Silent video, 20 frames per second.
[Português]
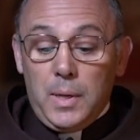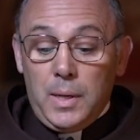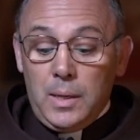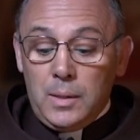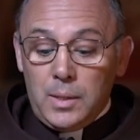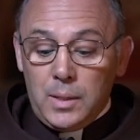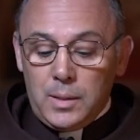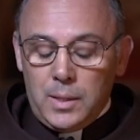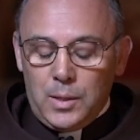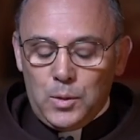
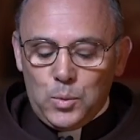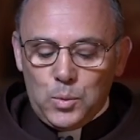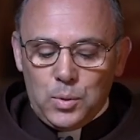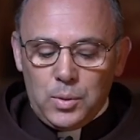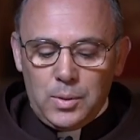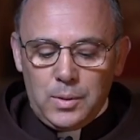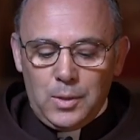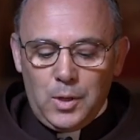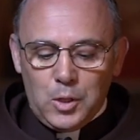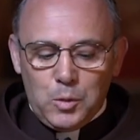
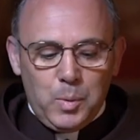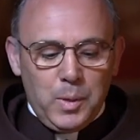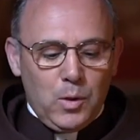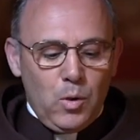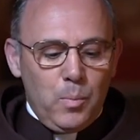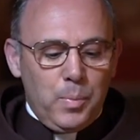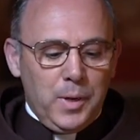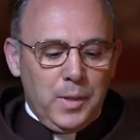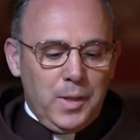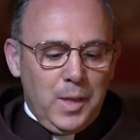Entretanto, nós, para
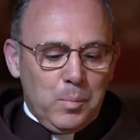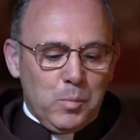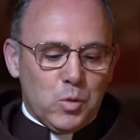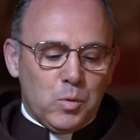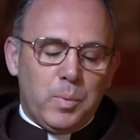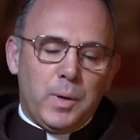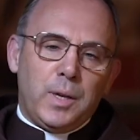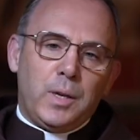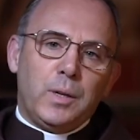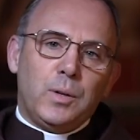compreendermos
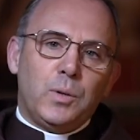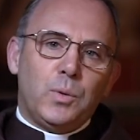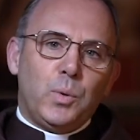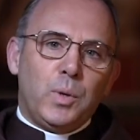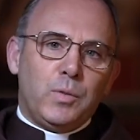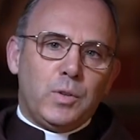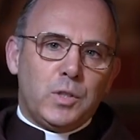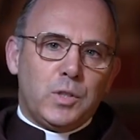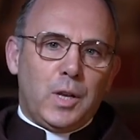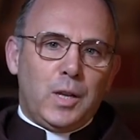bem o
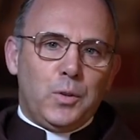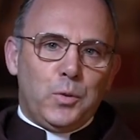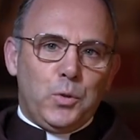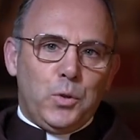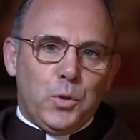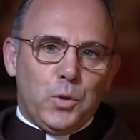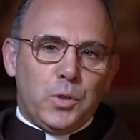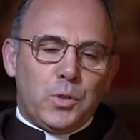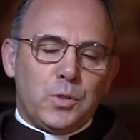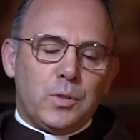Evangelho
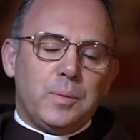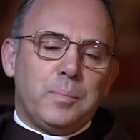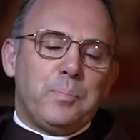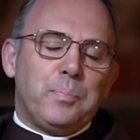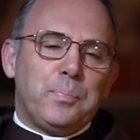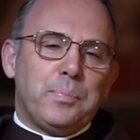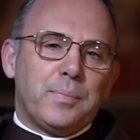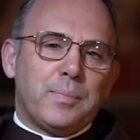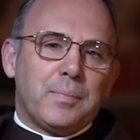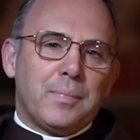de hoje,
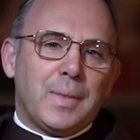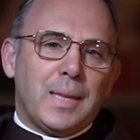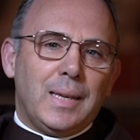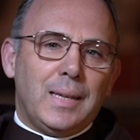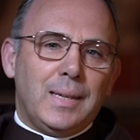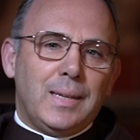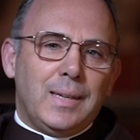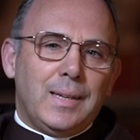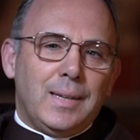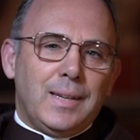
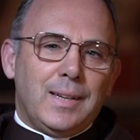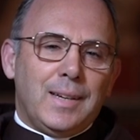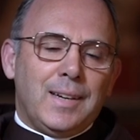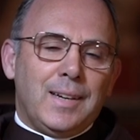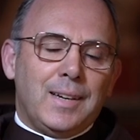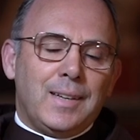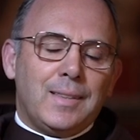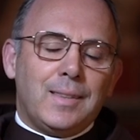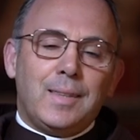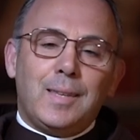
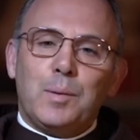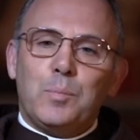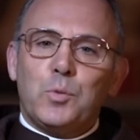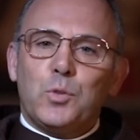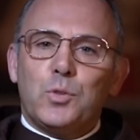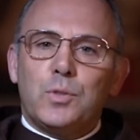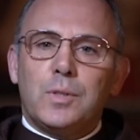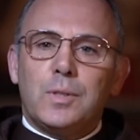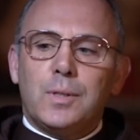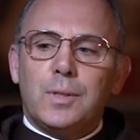eh,
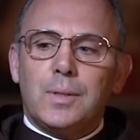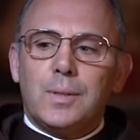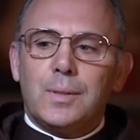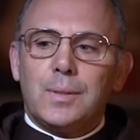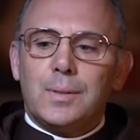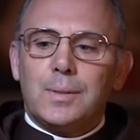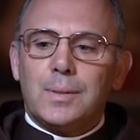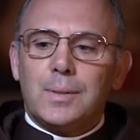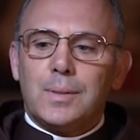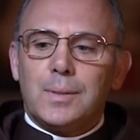temos de
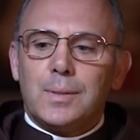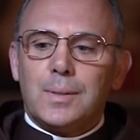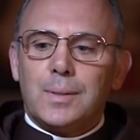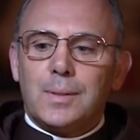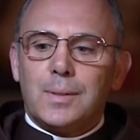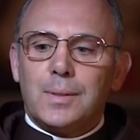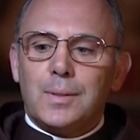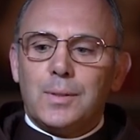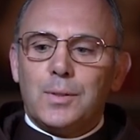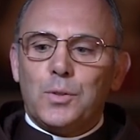
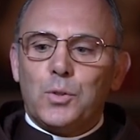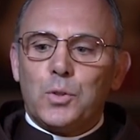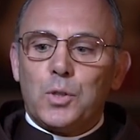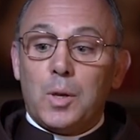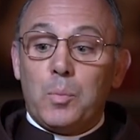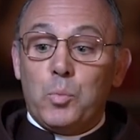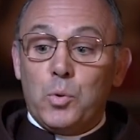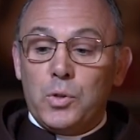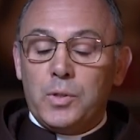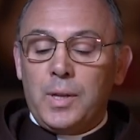nos
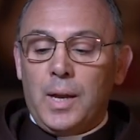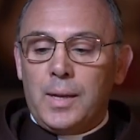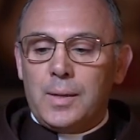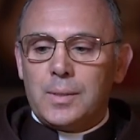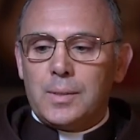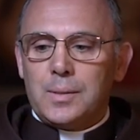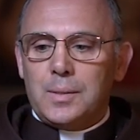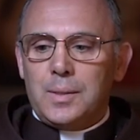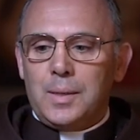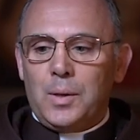reportar
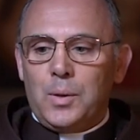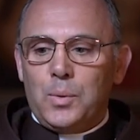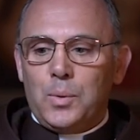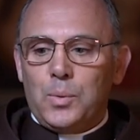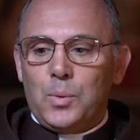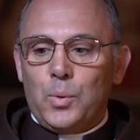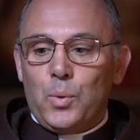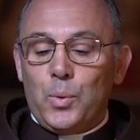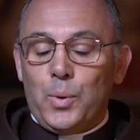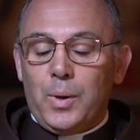
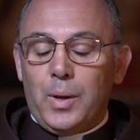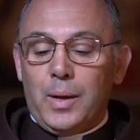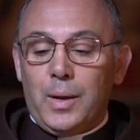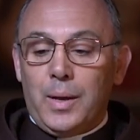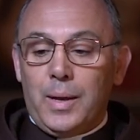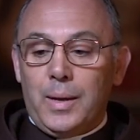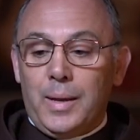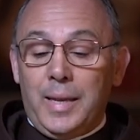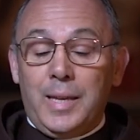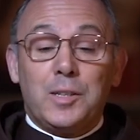
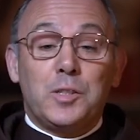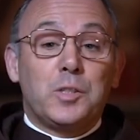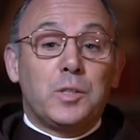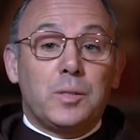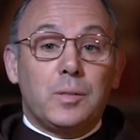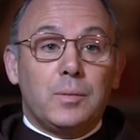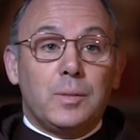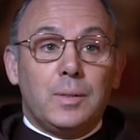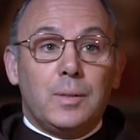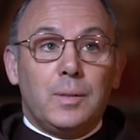a, estes,